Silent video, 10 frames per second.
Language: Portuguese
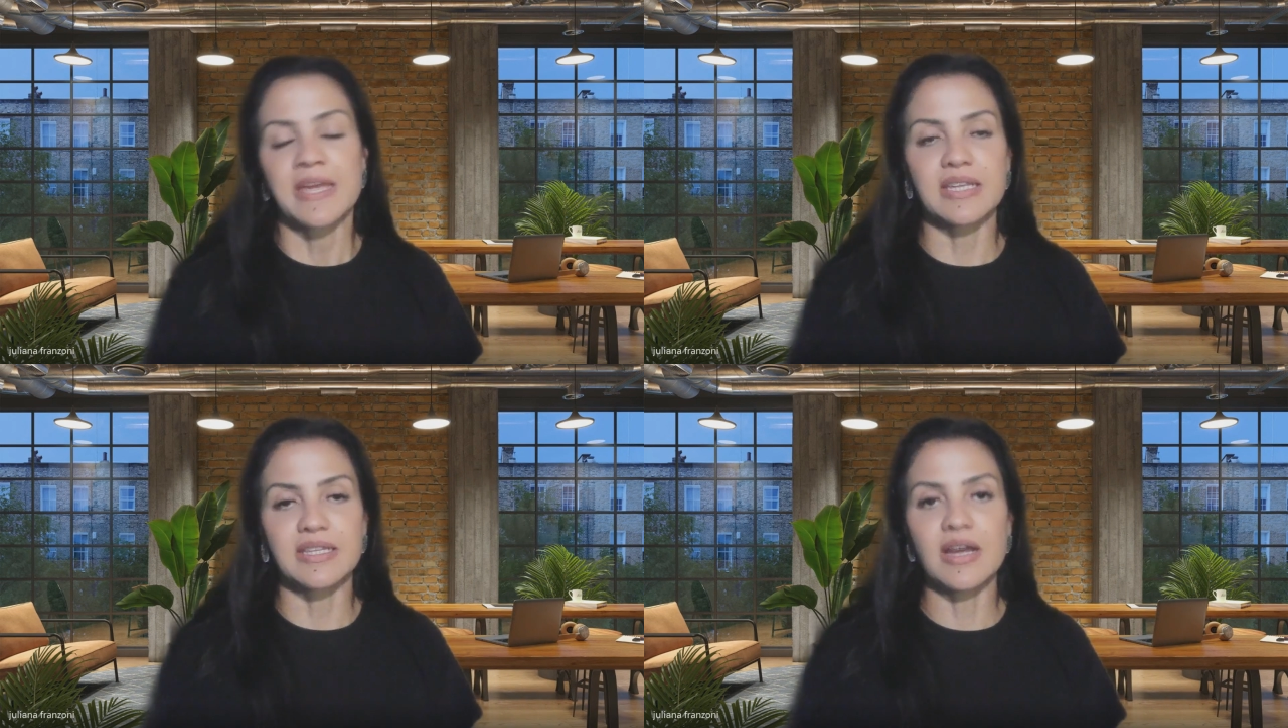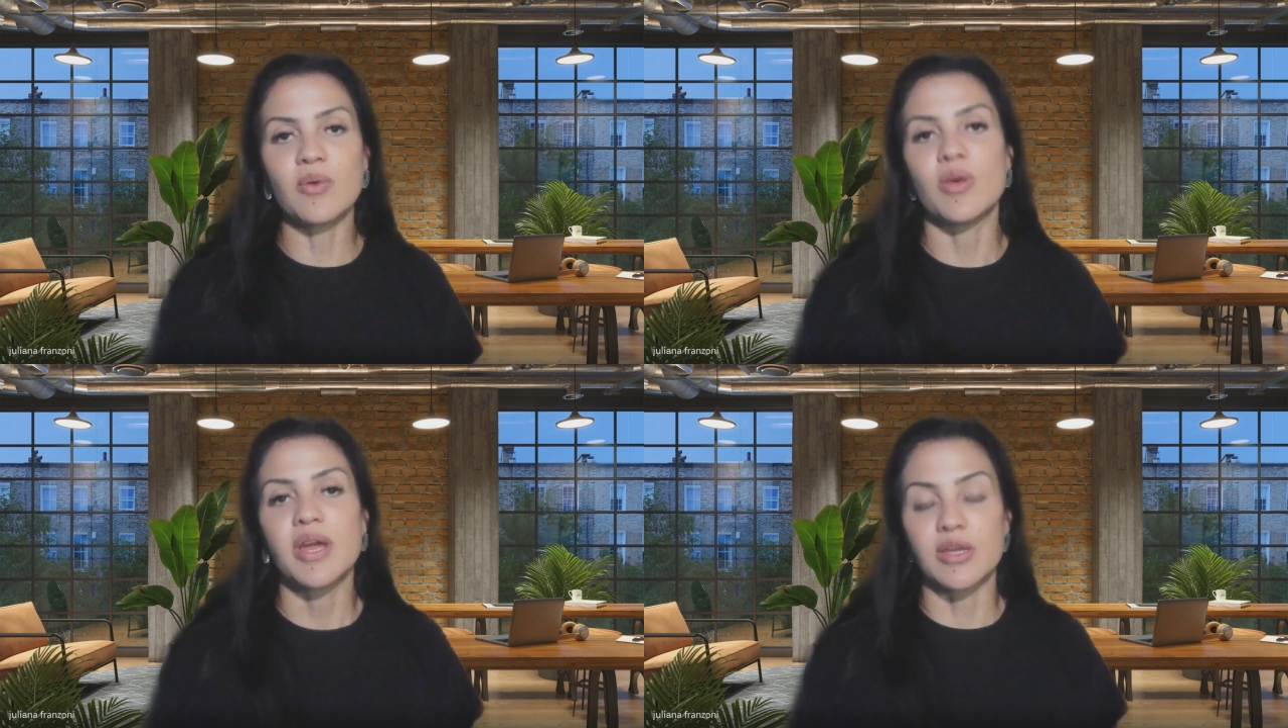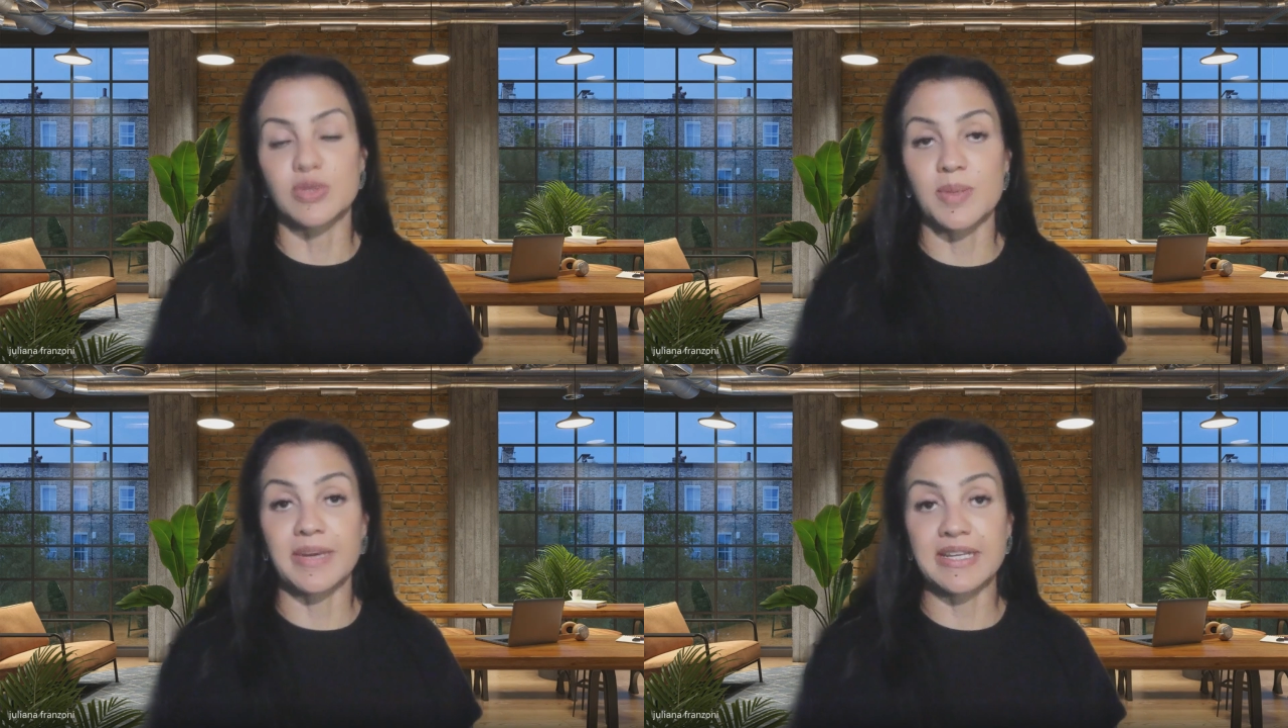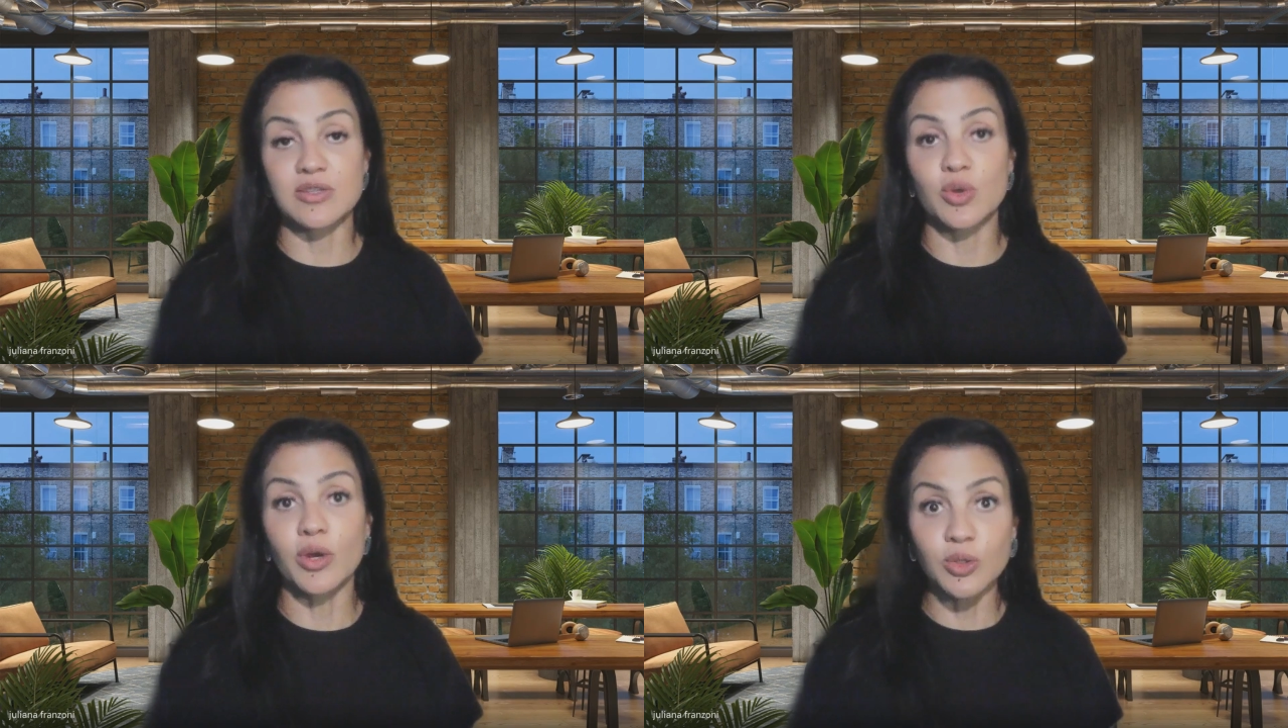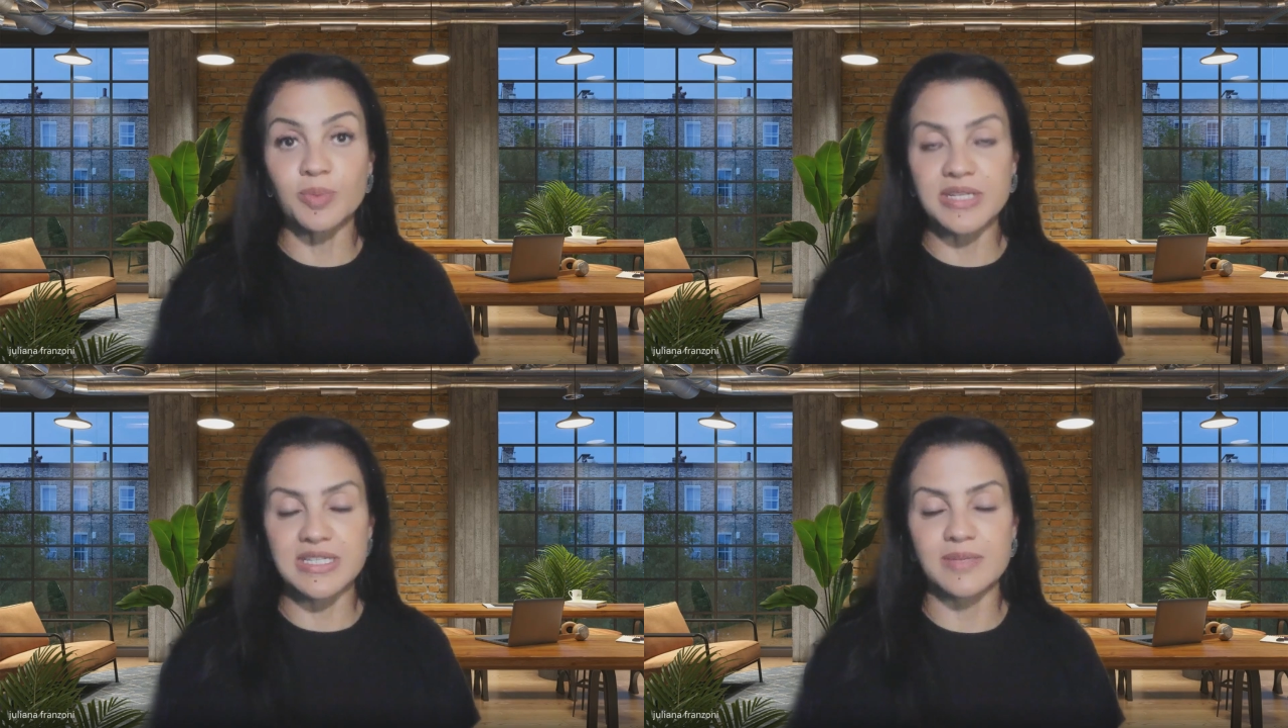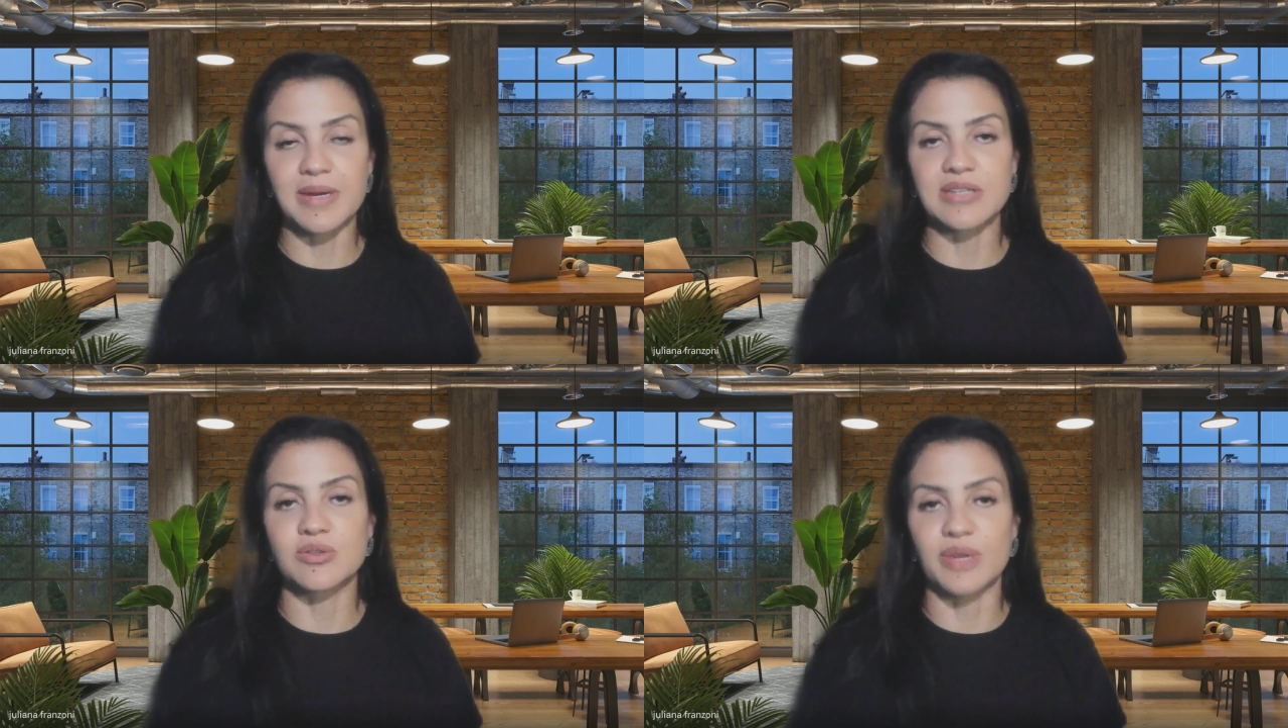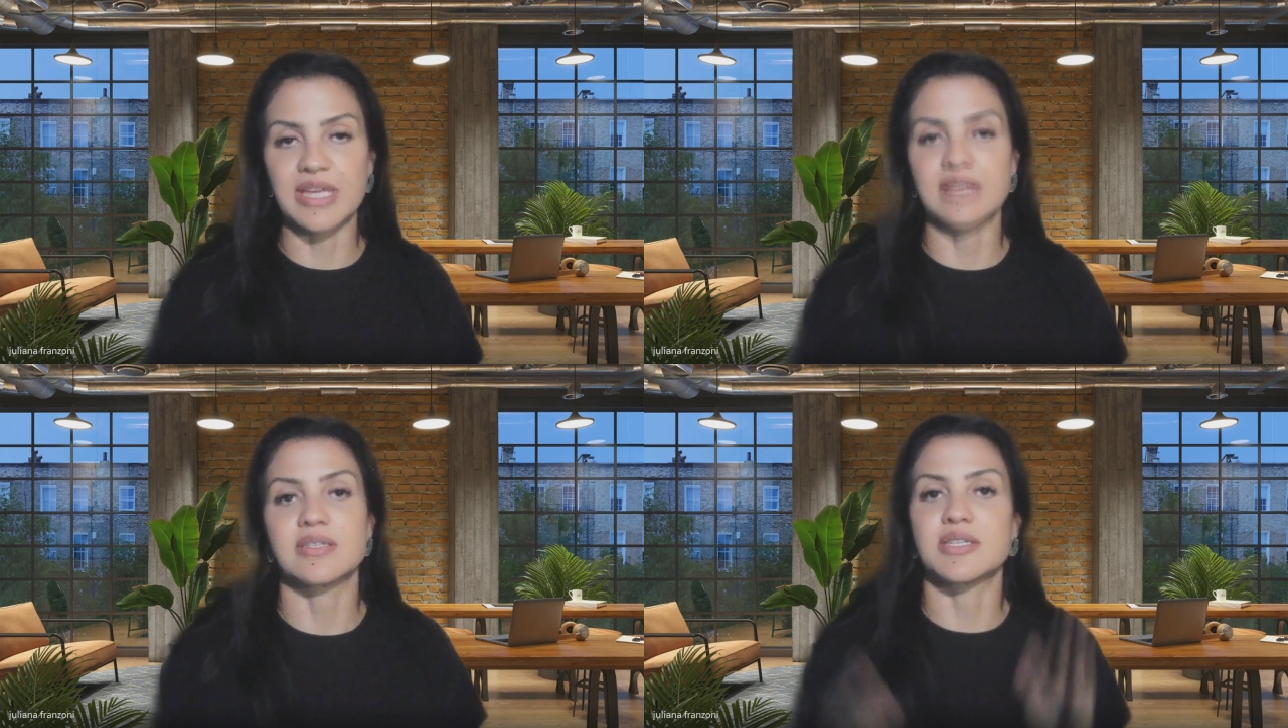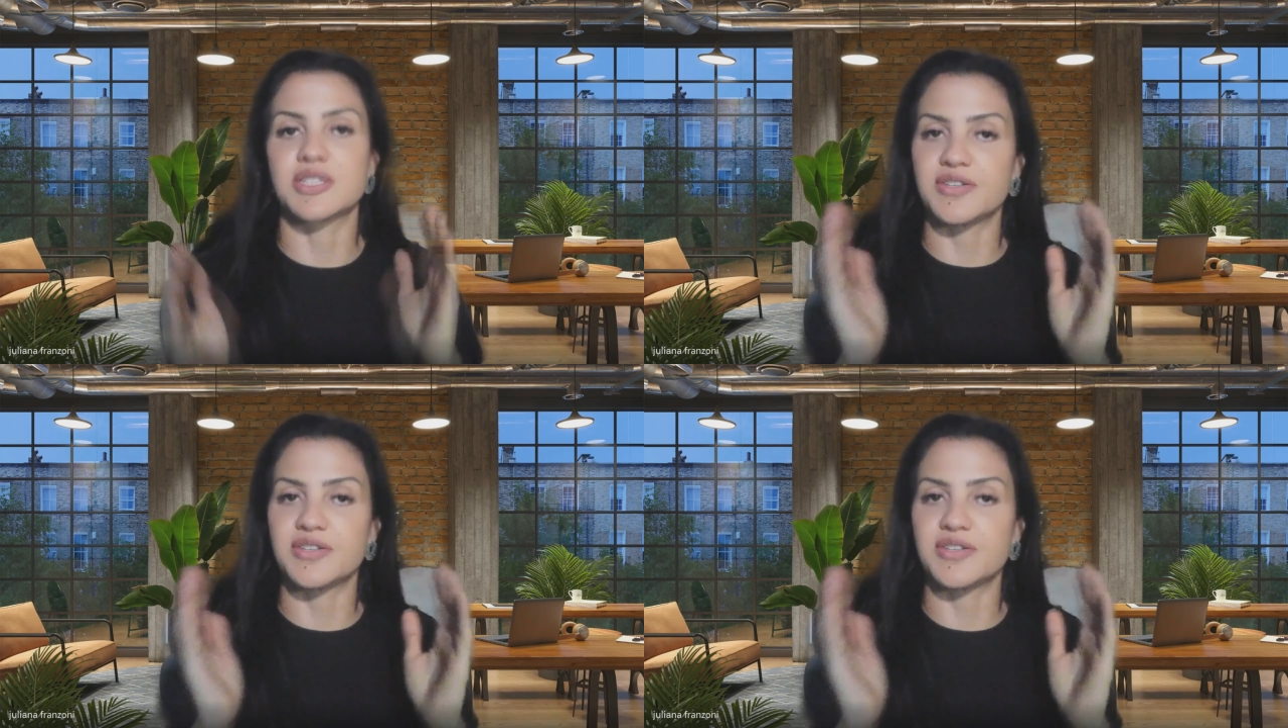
Então, eu separei as oito principais doenças,